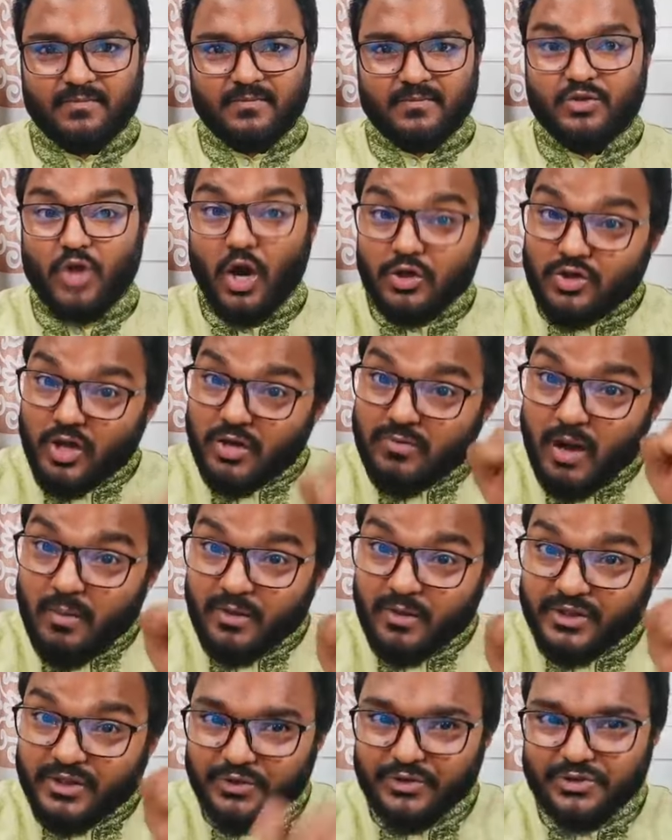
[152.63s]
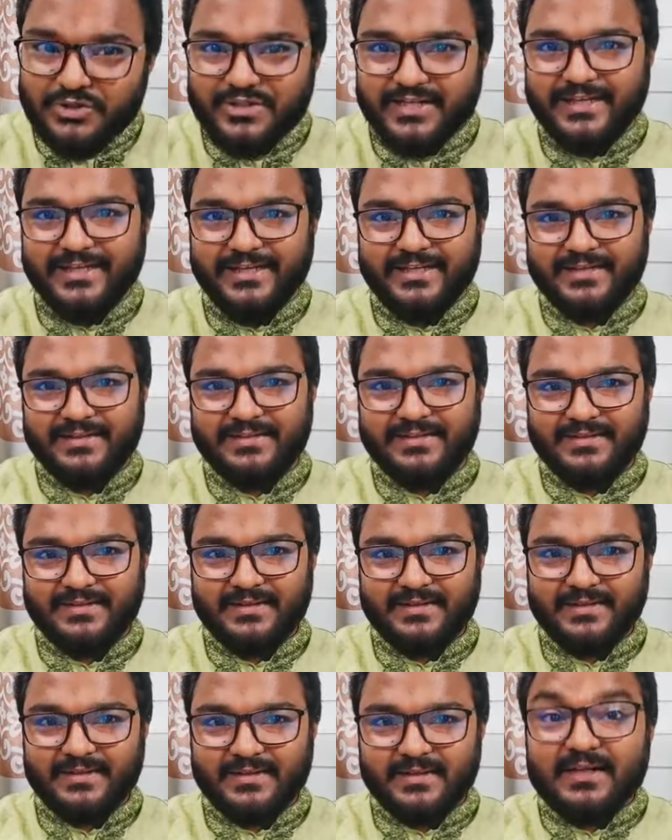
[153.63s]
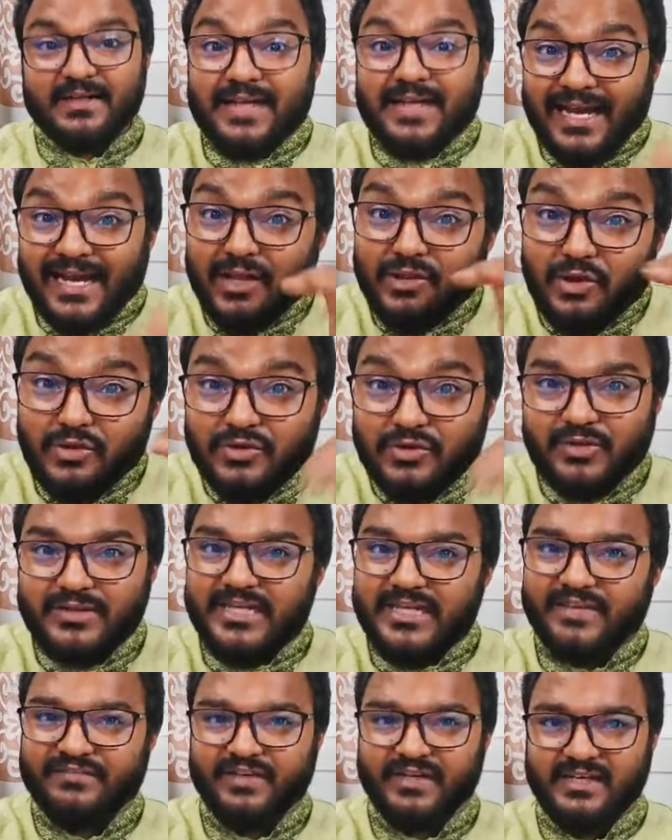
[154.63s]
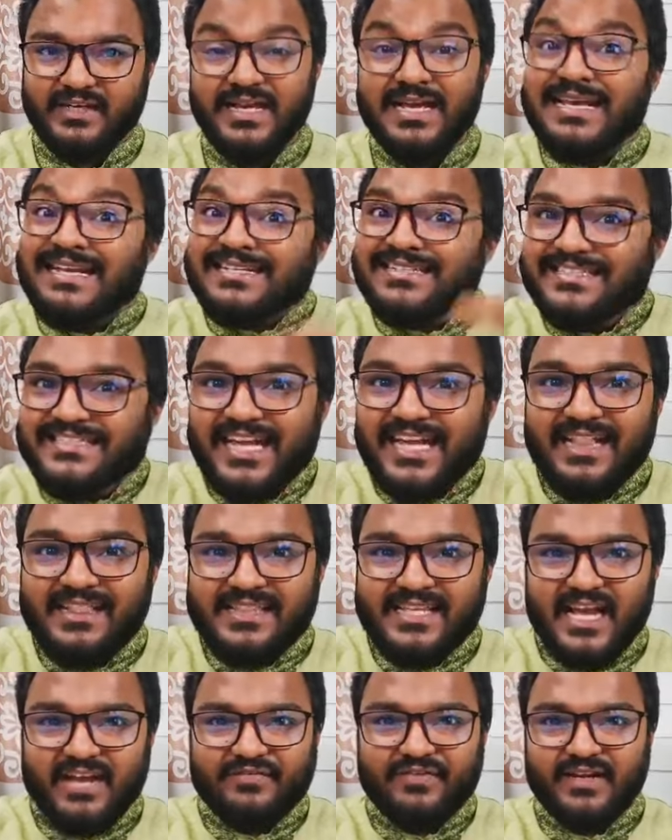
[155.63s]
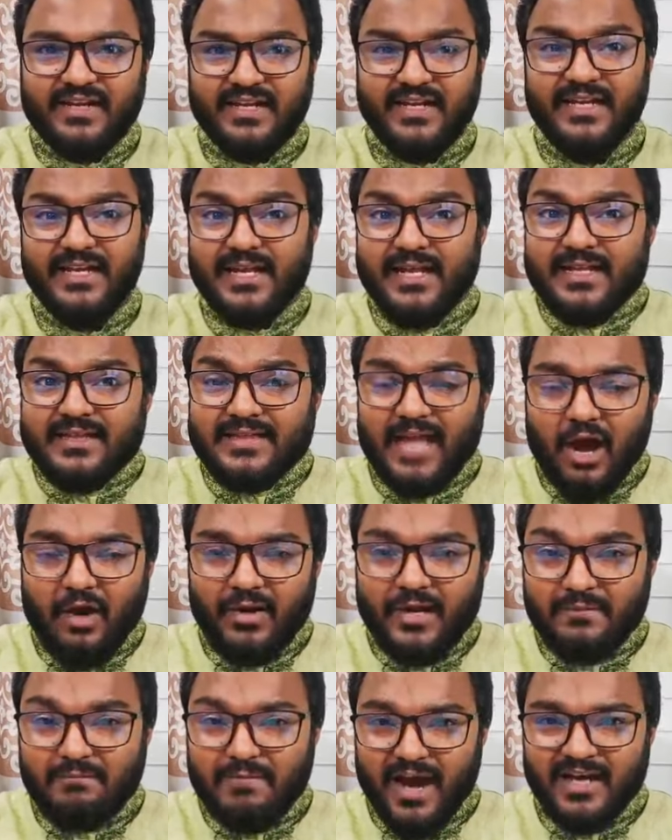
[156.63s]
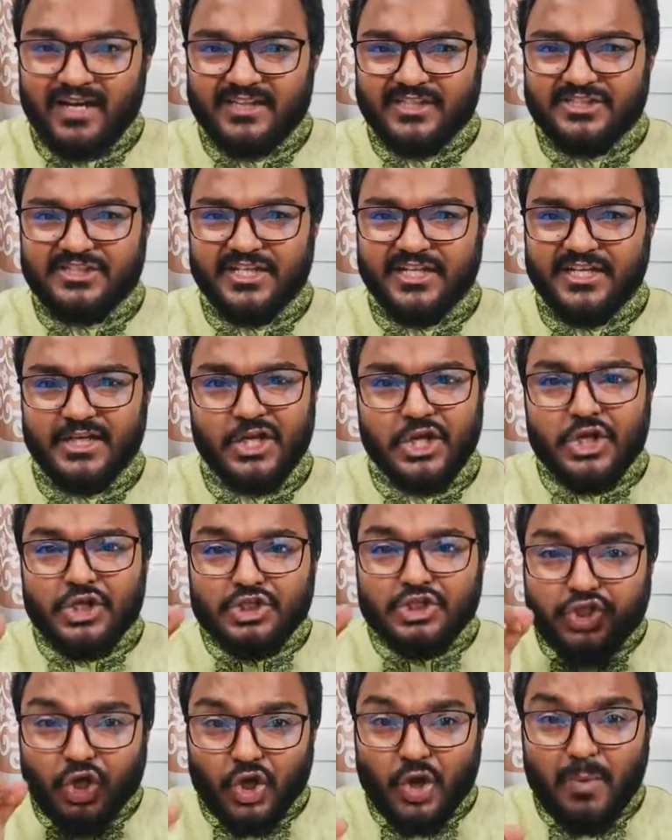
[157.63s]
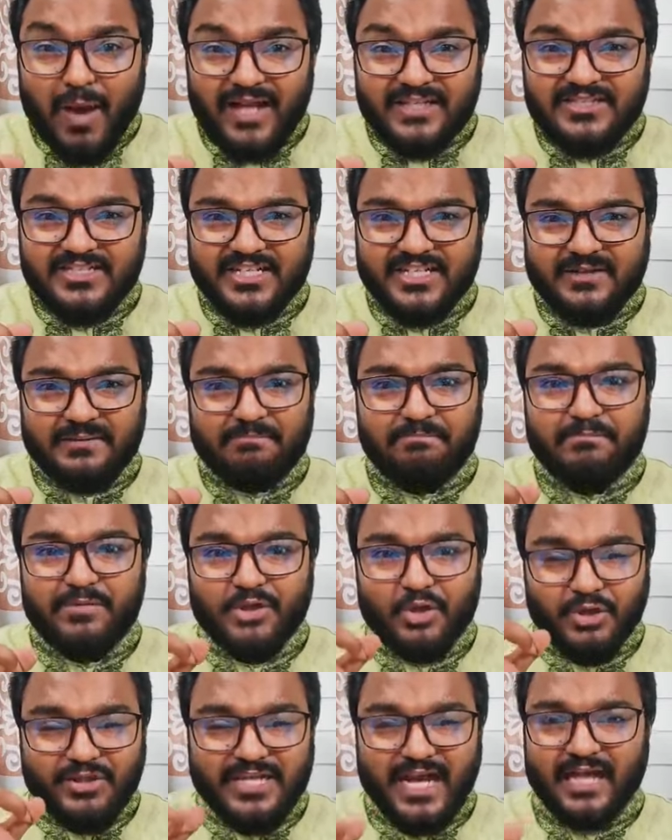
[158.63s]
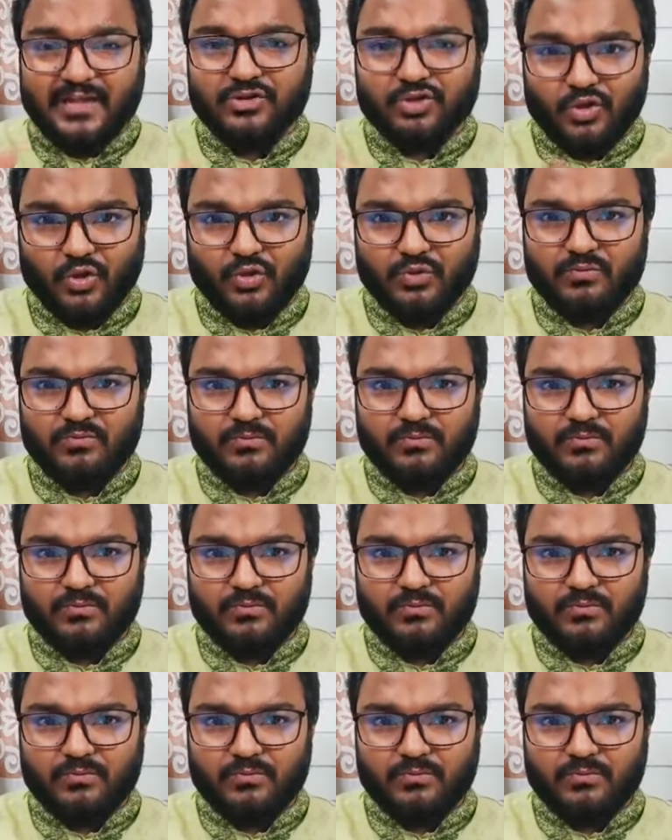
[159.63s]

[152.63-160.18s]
ডক্টর মোহাম্মদ ইউনুসকে কারাদণ্ড দিয়ে ফেলি জেল দিয়ে ফেলি তাহলে বাংলাদেশের চলমান যে বিরোধী আন্দোলন